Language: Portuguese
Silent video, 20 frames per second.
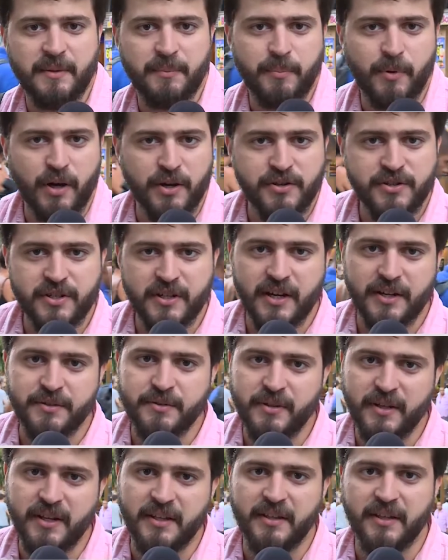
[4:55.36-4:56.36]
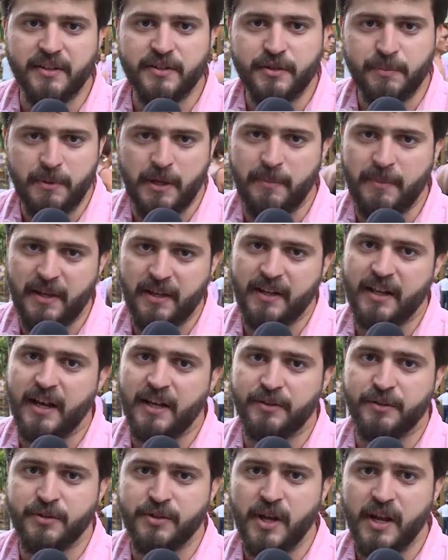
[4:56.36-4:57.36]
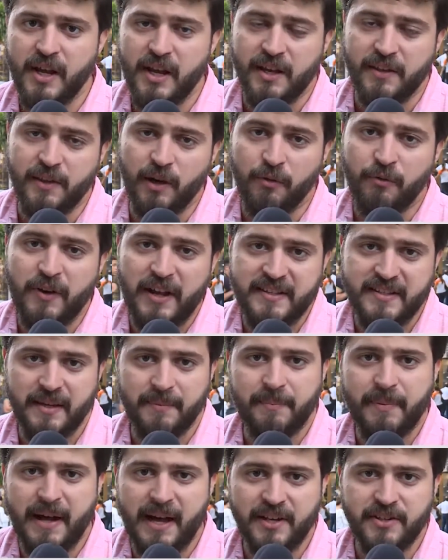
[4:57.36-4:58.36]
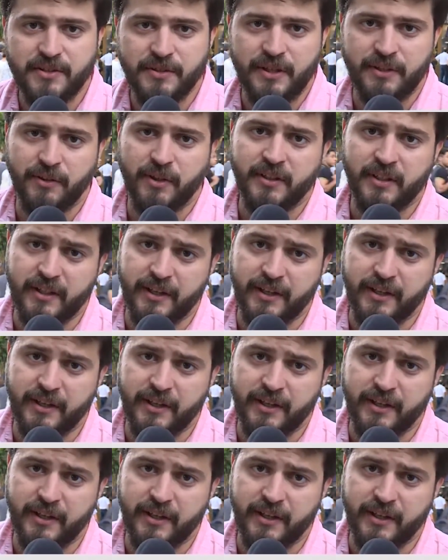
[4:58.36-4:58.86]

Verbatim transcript: em postos de gasolina em supermercados não fazem parte da nota